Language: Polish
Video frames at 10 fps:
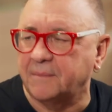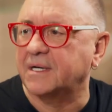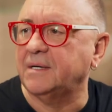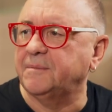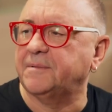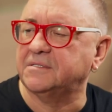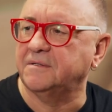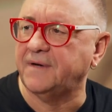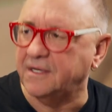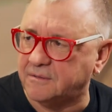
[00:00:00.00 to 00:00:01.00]
kamerami
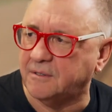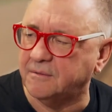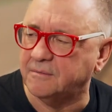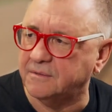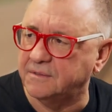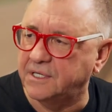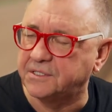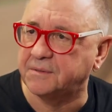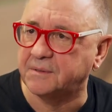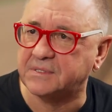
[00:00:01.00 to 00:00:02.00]
pracowali, to
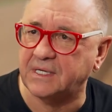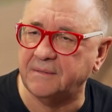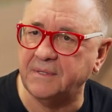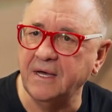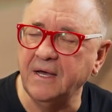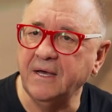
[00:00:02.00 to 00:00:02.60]
jeździłem sam.